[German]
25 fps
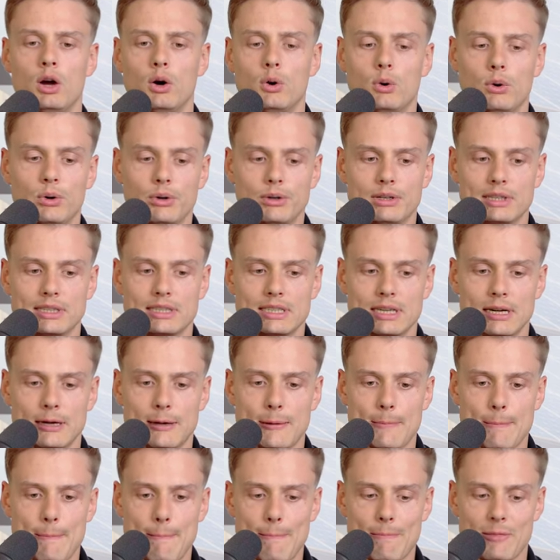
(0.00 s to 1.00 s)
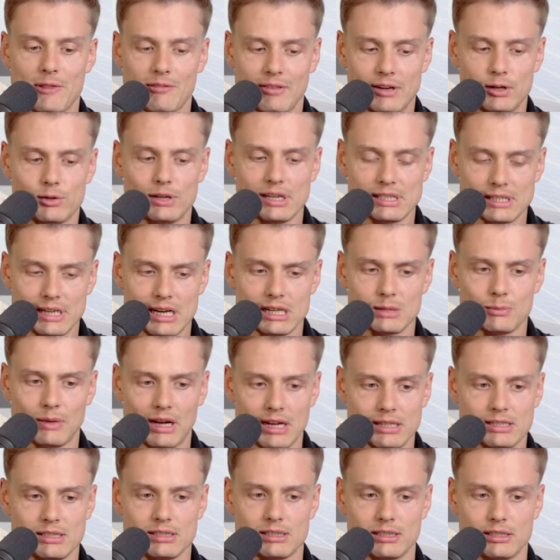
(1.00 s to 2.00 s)
Und ähm, wenn du das
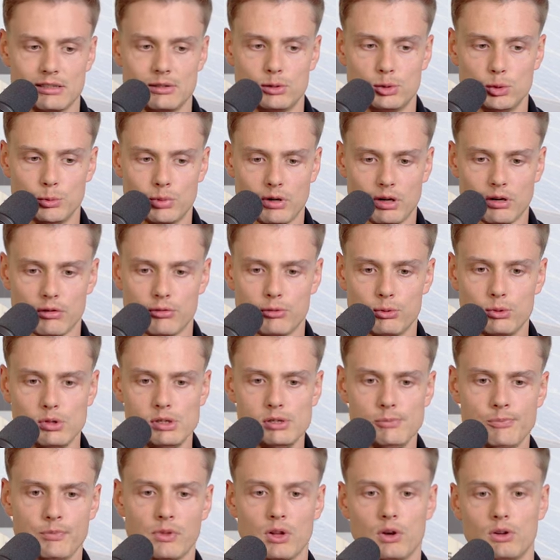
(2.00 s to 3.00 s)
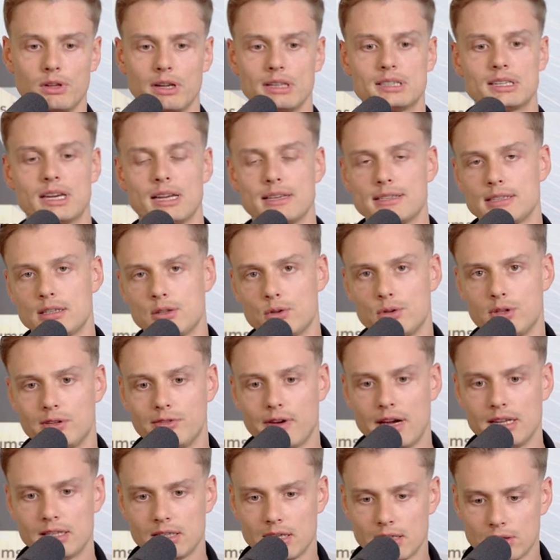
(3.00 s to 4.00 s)
erstmal hast, ist es ein super Gefühl. Und jetzt geht es natürlich
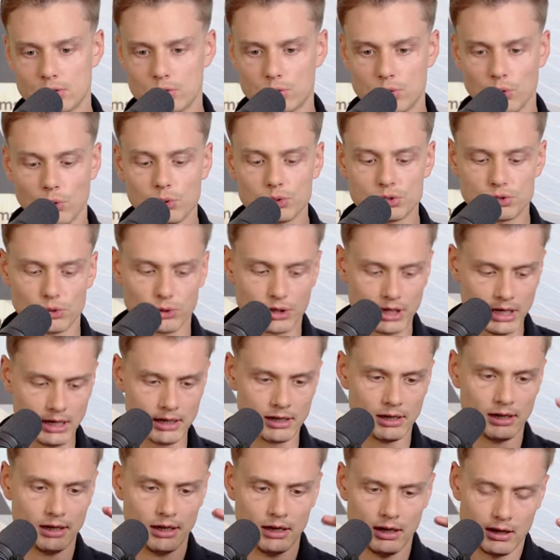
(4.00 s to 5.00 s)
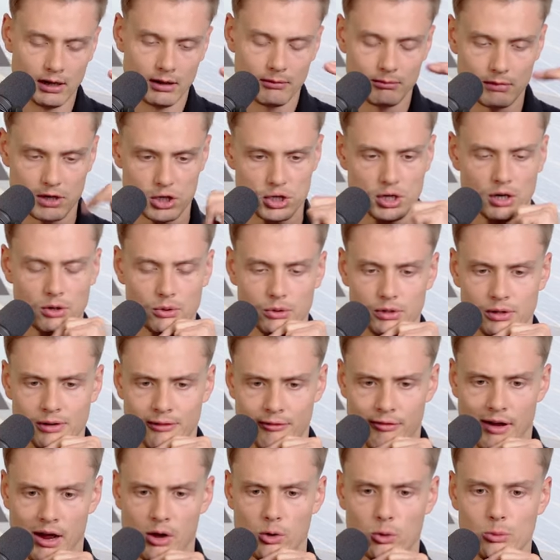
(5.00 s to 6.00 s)
weiter, dass du guckst, okay, Mal schauen,
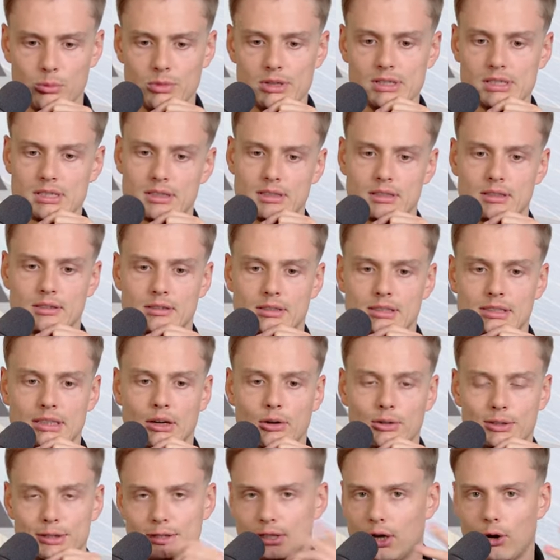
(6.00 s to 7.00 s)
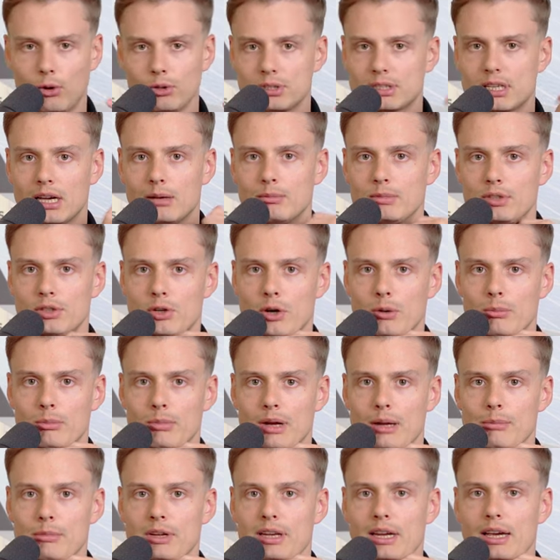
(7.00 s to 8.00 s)
warum ist denn diese, diese Ausgaben, die kommen
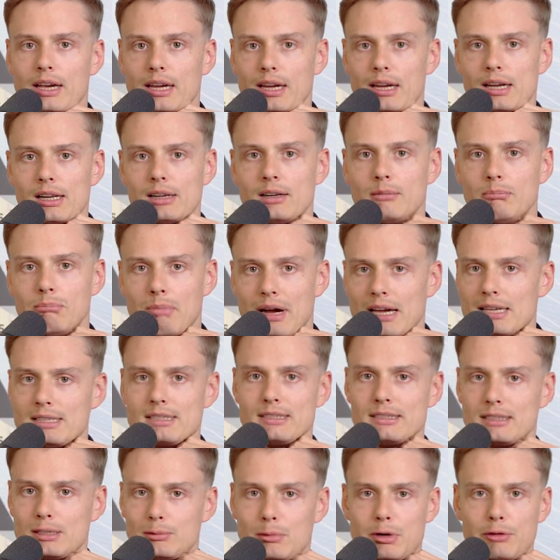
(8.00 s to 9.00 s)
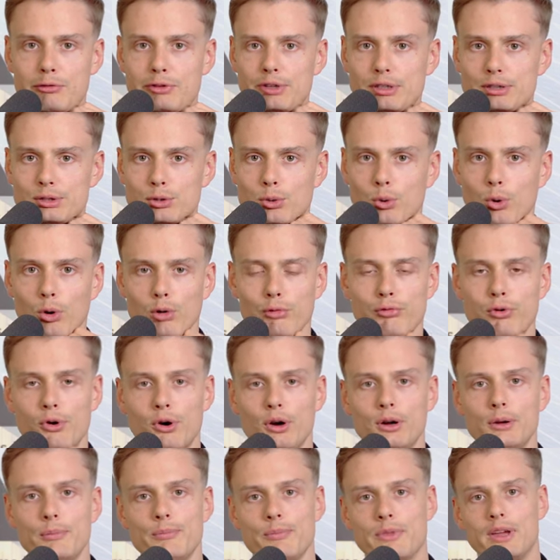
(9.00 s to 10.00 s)
einem in der Regel meistens immer viel zu hoch
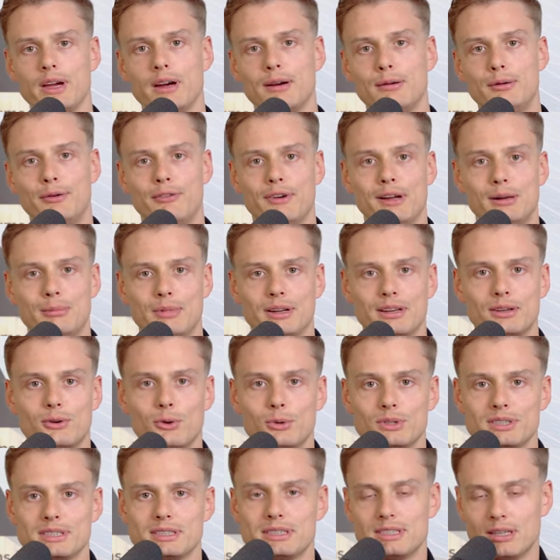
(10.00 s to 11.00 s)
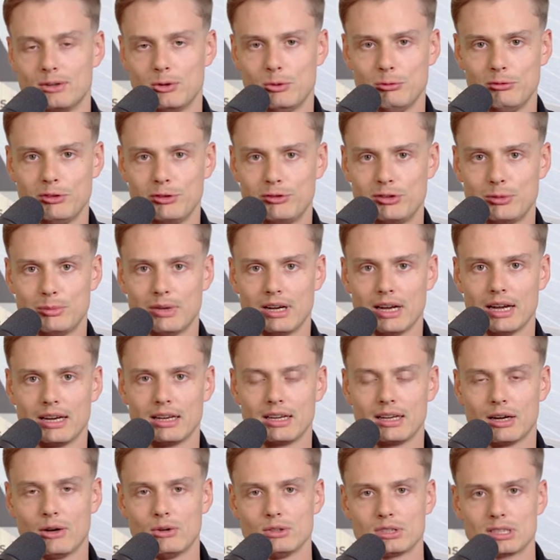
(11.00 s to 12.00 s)
vor, ja, weil man guckt sich dann um, wie viel man
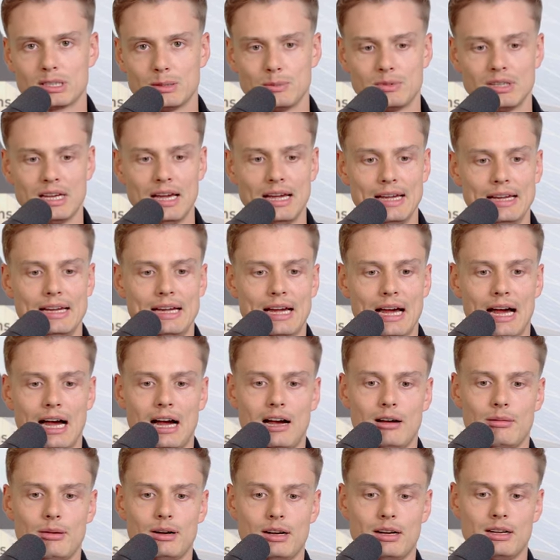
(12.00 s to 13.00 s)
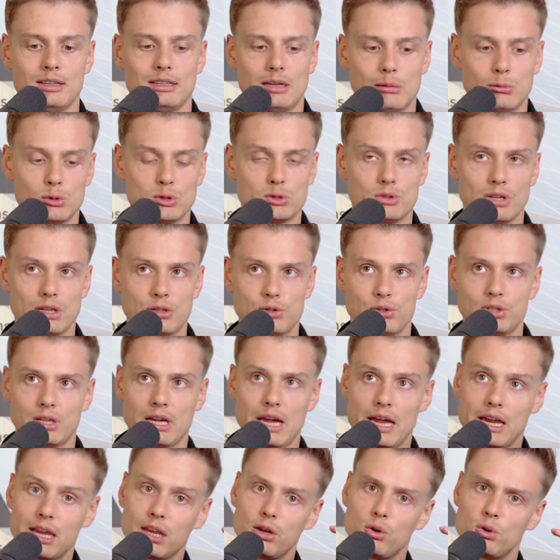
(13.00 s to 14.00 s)
eigentlich ausgibt. Aber dann musst du natürlich
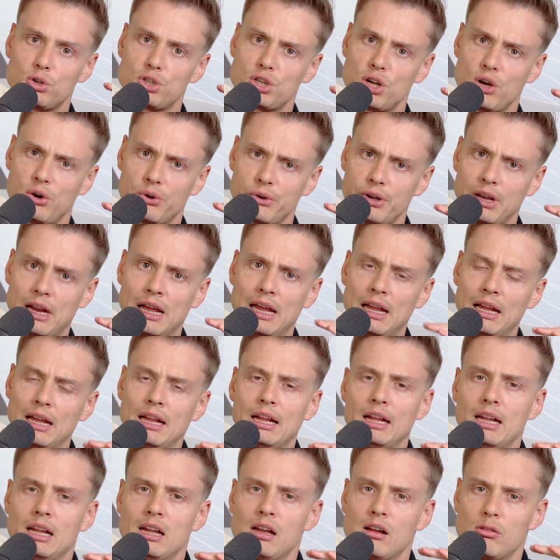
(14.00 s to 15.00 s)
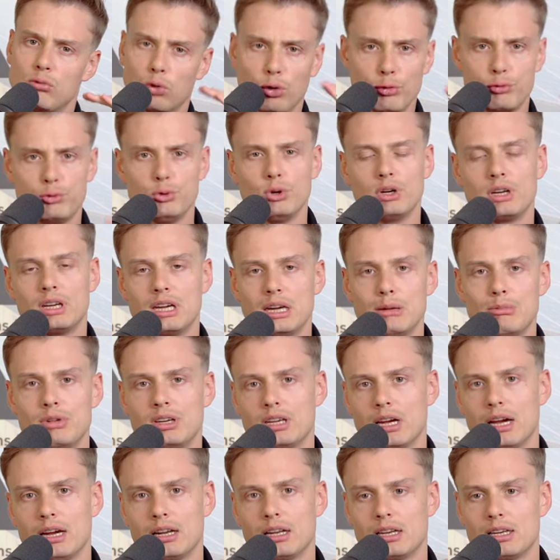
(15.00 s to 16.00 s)
reingehen und schauen, wofür gebe
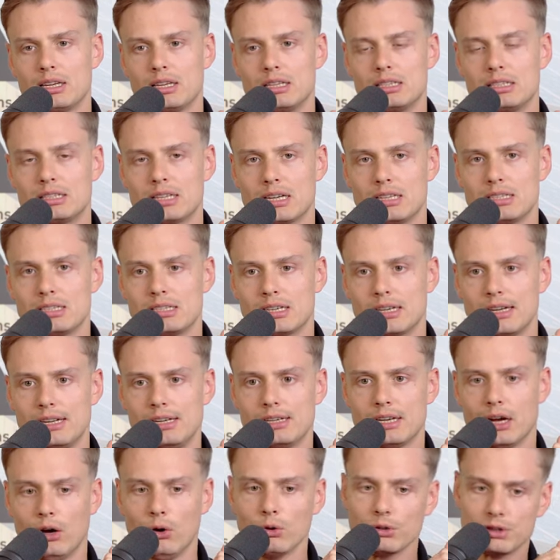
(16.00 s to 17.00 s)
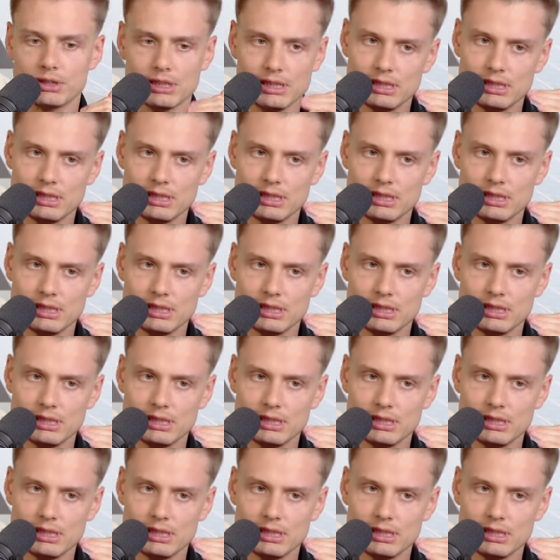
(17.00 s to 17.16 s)
ich eigentlich dieses ganze Geld aus?